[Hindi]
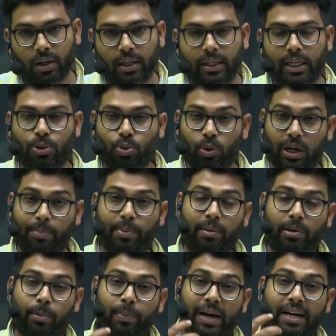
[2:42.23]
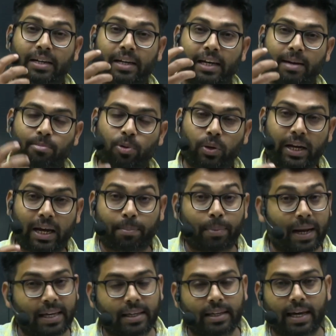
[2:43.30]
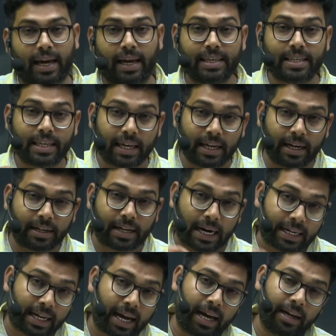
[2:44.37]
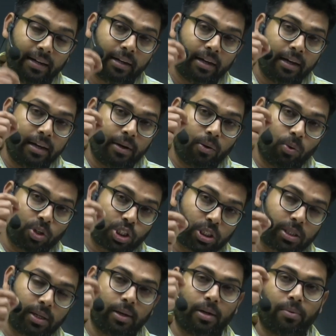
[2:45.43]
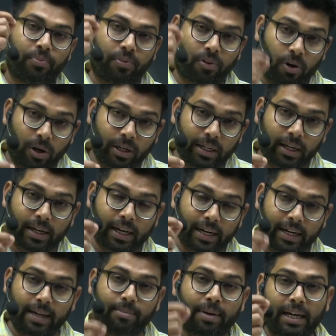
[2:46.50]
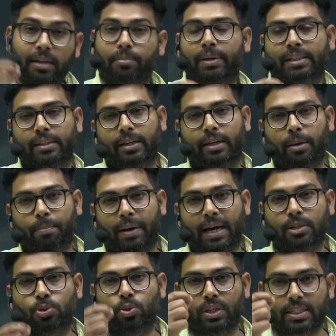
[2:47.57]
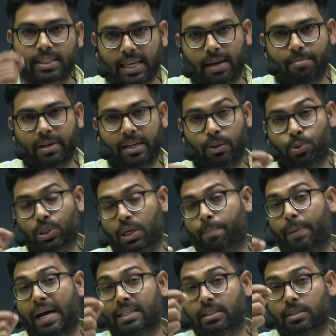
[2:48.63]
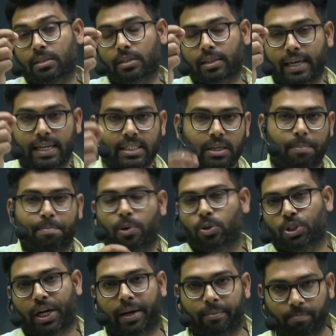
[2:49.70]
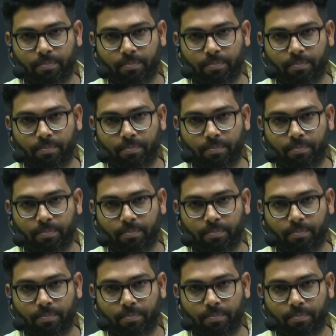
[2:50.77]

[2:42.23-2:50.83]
या सोलर पावर प्लांट के लिए हम लोगों ने अप्लाई किया है ये डाटा उस फ्रॉड करने वाले व्यक्ति के पास जो स्कैमर है उसके पास कैसे पहुंचा